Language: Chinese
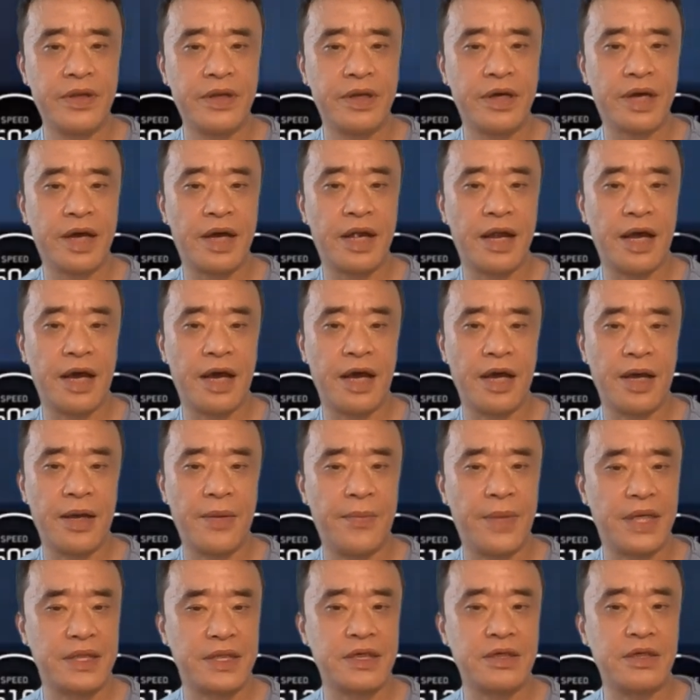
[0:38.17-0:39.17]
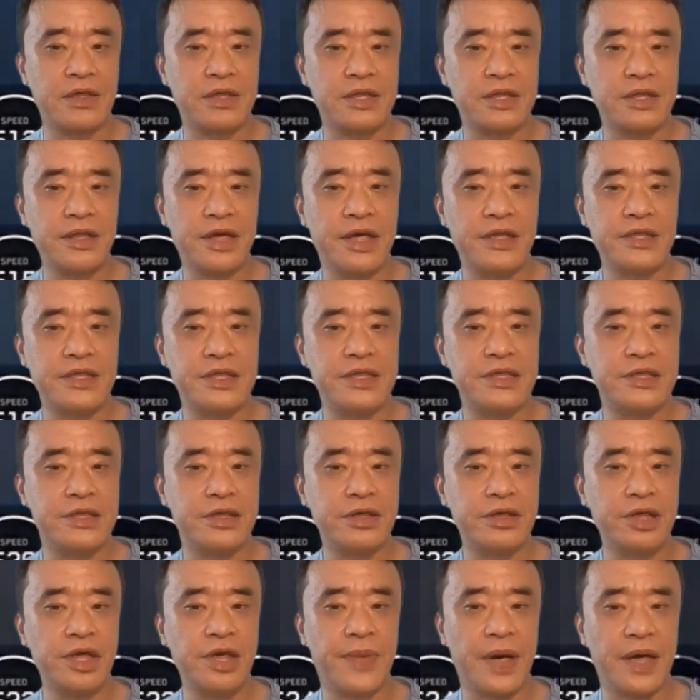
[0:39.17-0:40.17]
看来马斯克今年进
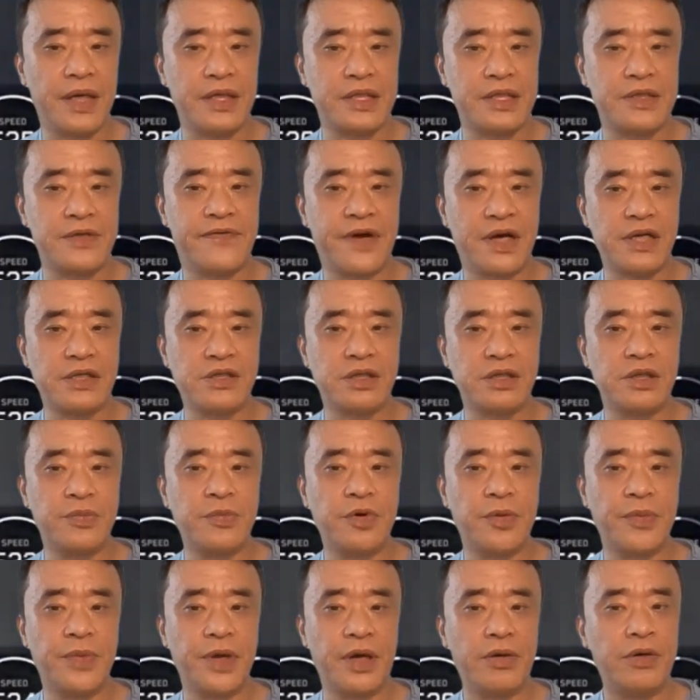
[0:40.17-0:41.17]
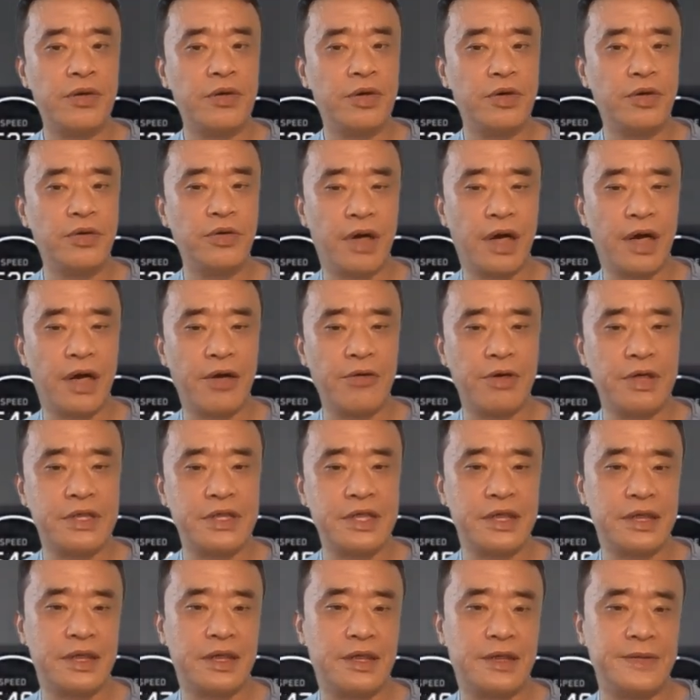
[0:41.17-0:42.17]
行一百次发射的目标越来越
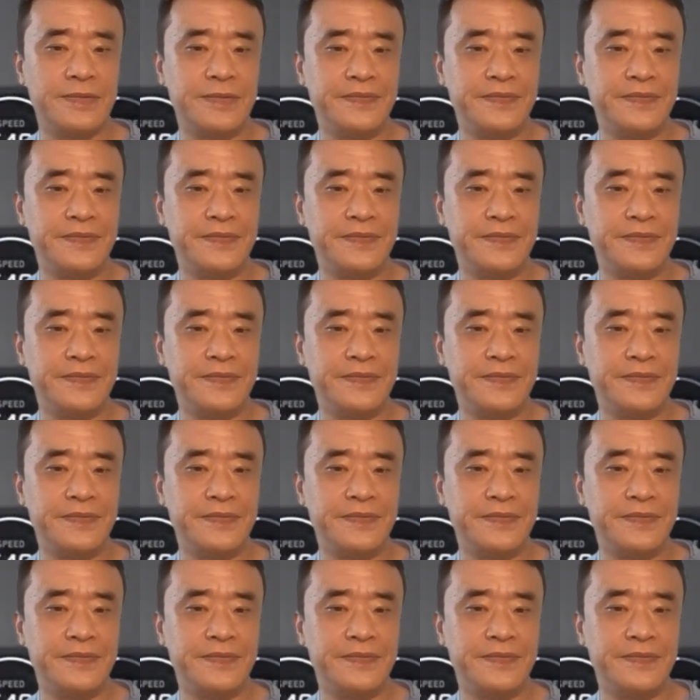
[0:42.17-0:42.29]
近了。